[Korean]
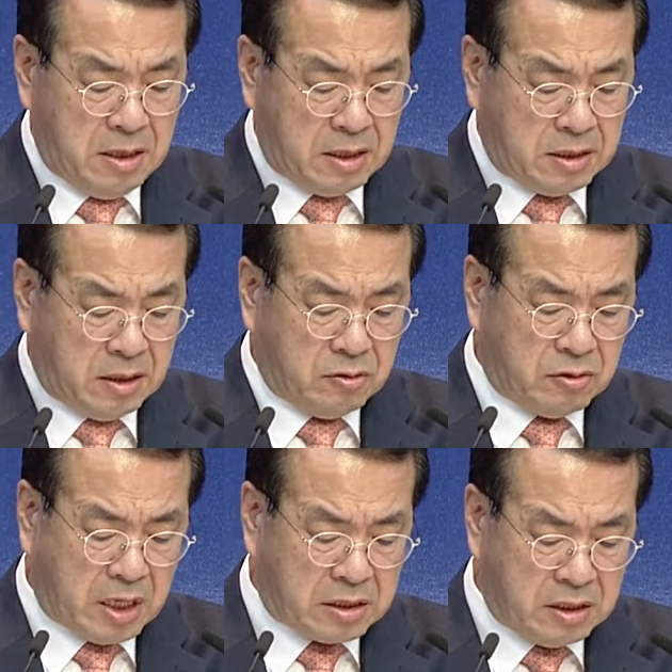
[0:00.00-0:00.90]
그래도
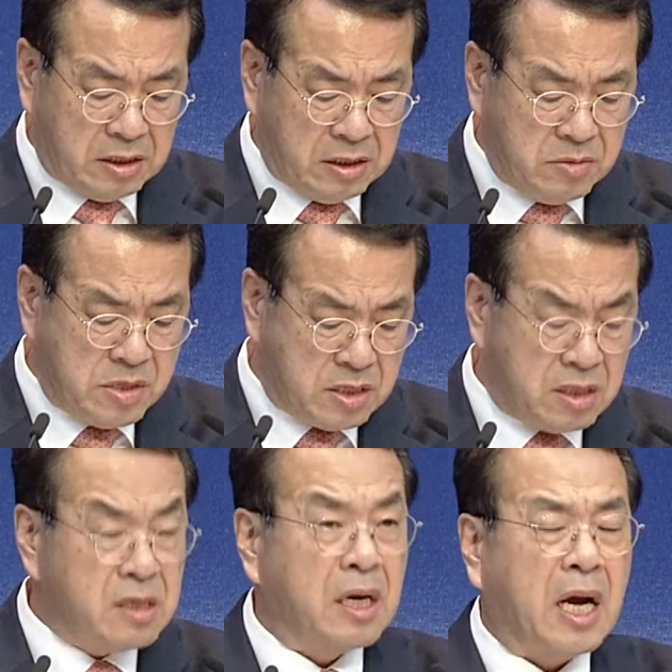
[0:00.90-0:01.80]
우리가 그
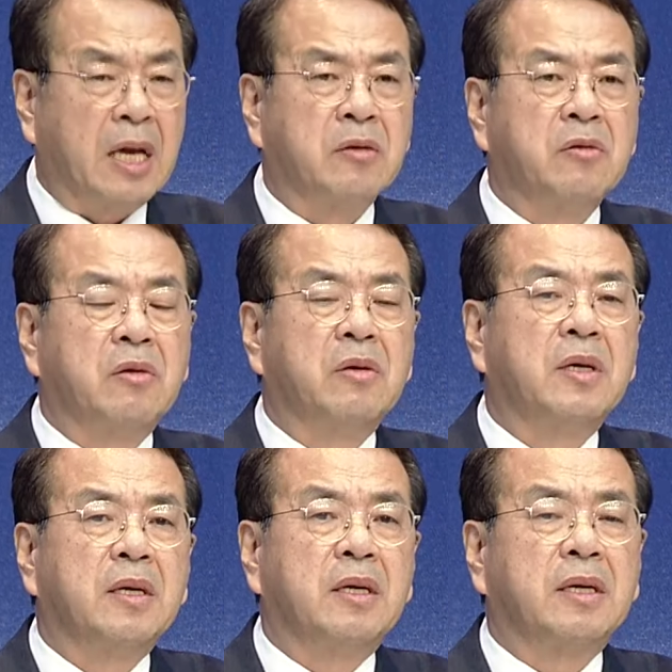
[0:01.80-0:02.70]
의미를 알고
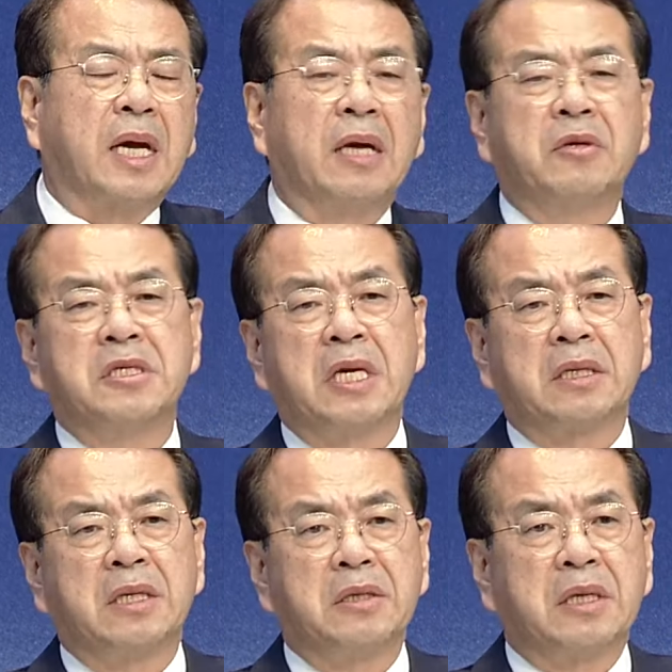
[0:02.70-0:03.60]
가야 되지
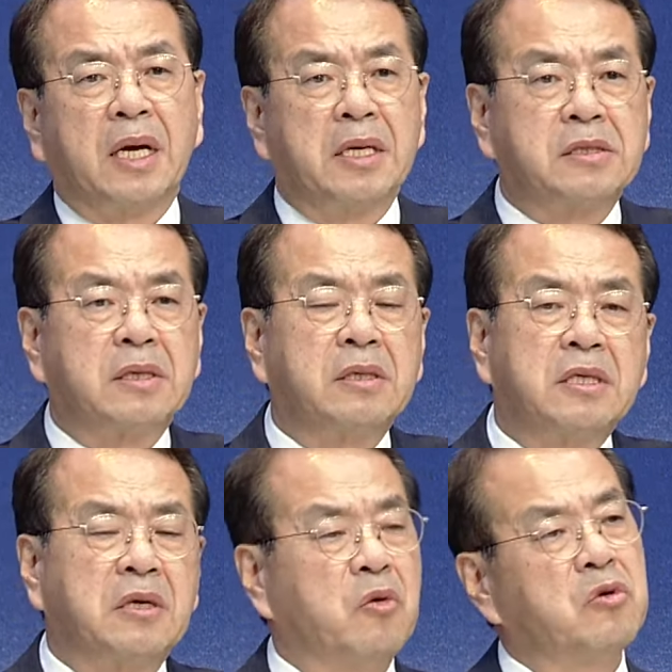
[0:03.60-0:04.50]
않겠는가 해서
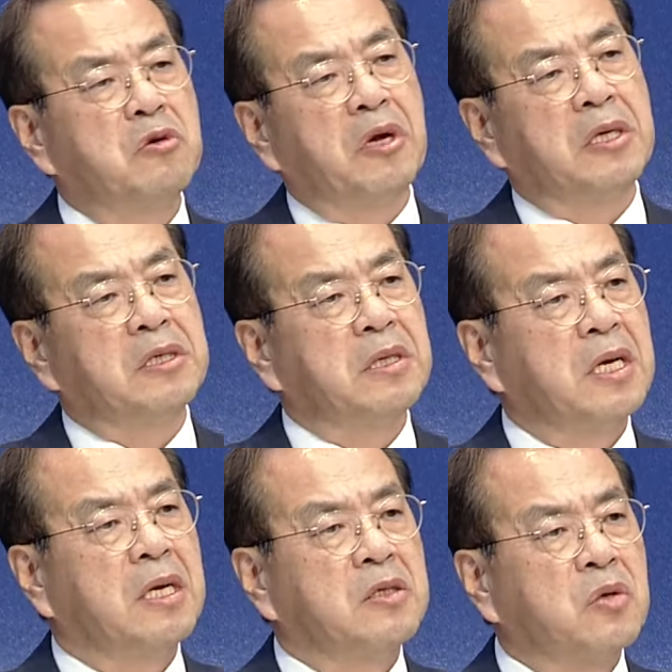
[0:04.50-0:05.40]
이게 오늘 외에는
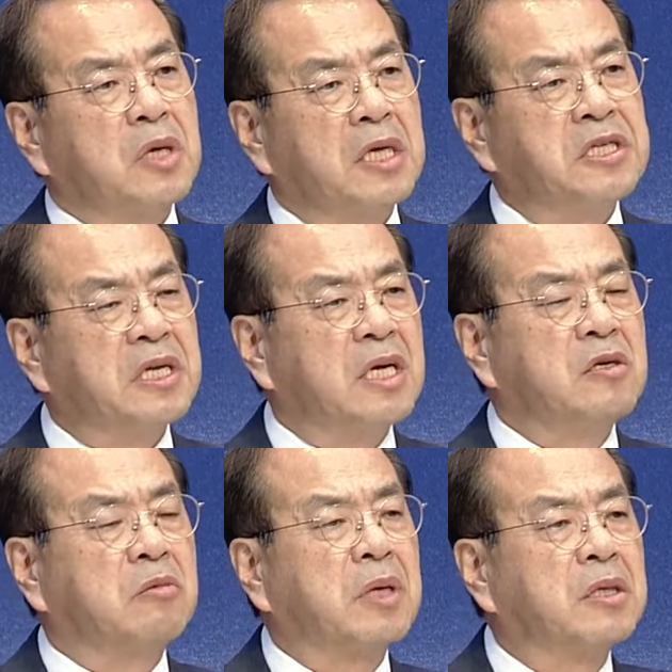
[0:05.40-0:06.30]
소개할
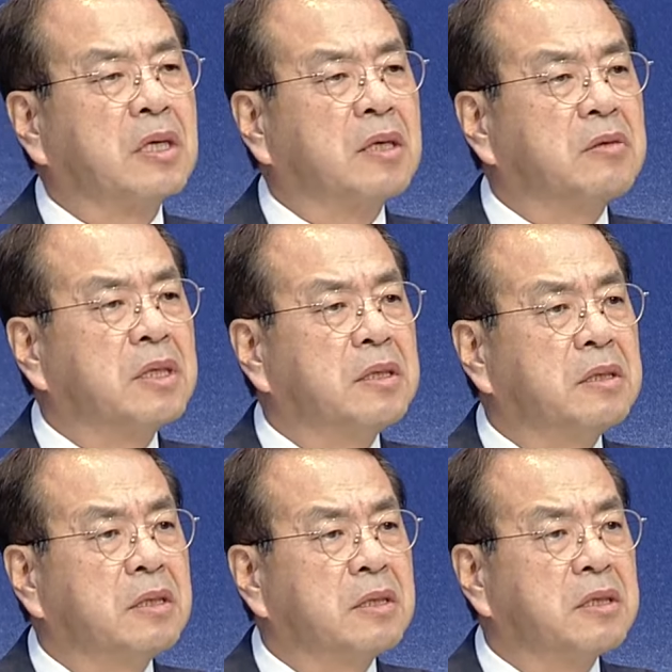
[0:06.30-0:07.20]
시간이 없겠더라고요.
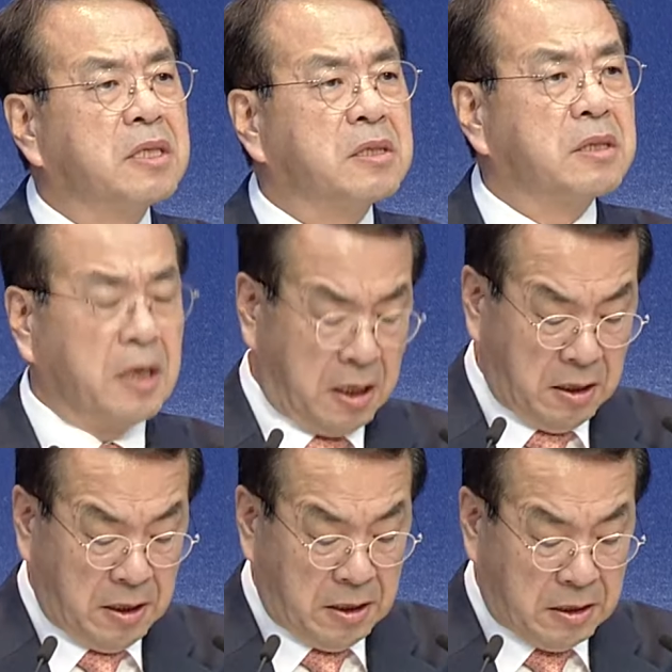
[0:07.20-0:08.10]
그래서
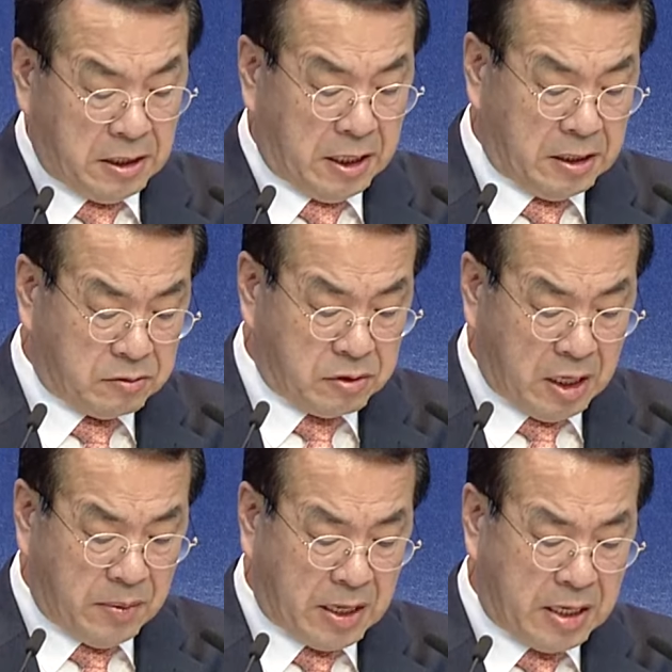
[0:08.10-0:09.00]
내일 또
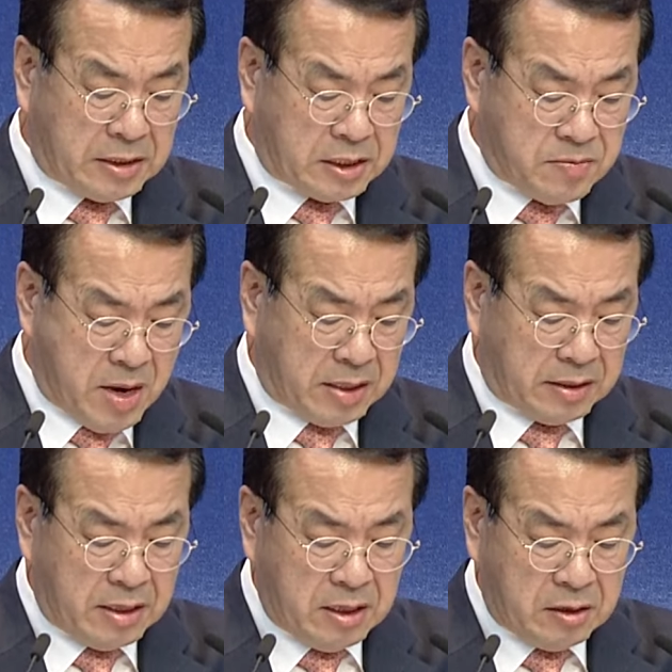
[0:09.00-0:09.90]
예배가
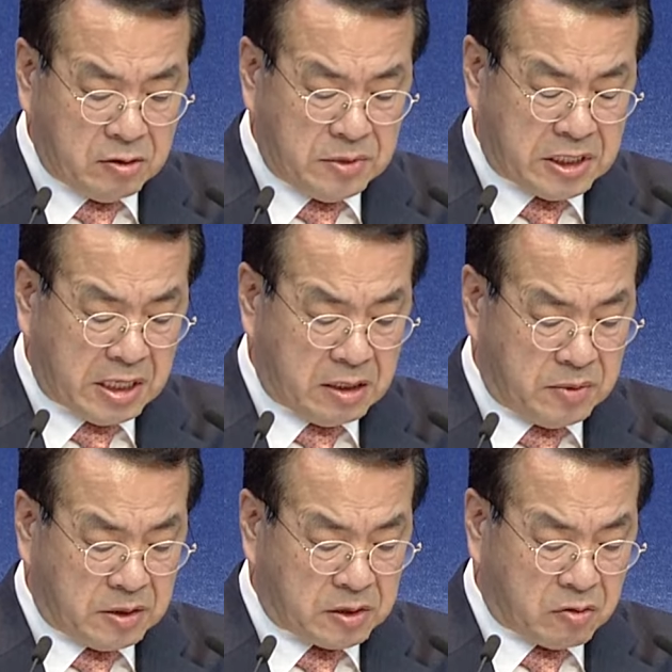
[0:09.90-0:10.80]
있지만 좀 이 시간을
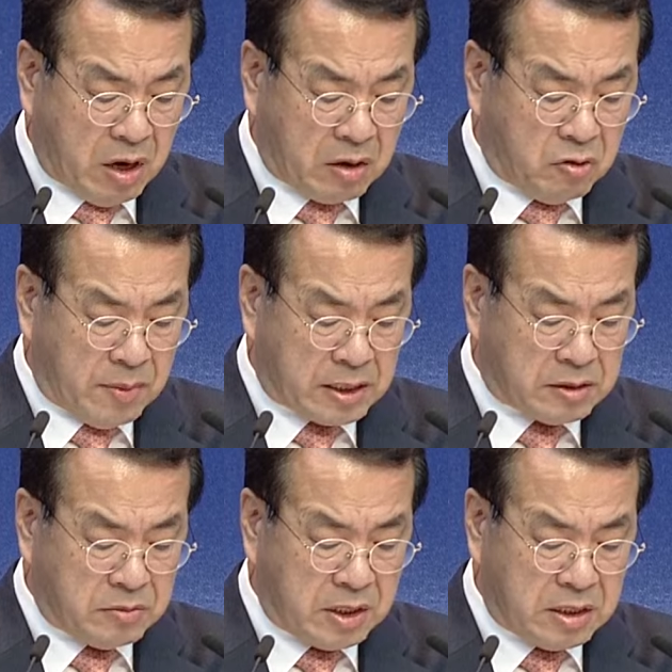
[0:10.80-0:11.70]
빌어서 광고
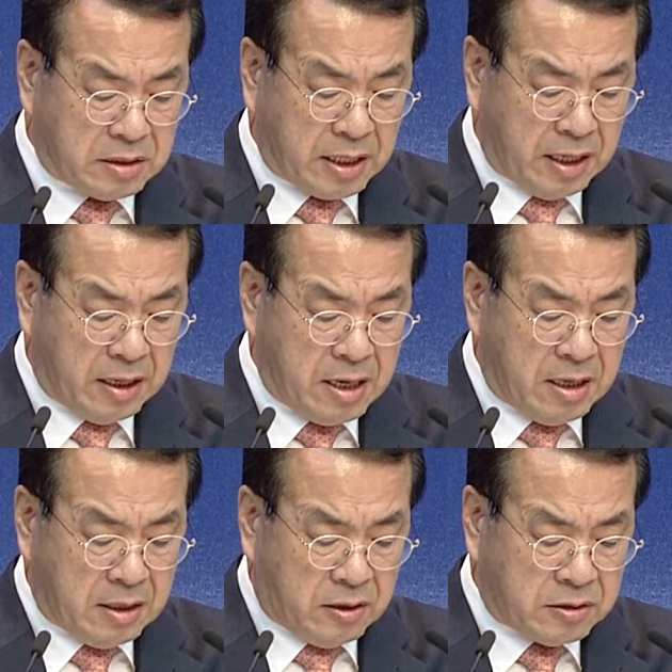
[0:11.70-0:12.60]
말씀드리는데
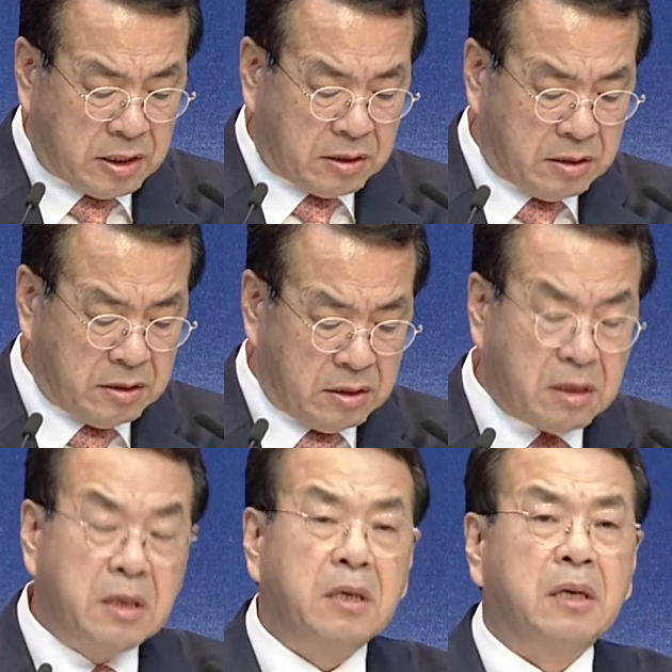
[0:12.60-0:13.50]
어쨌든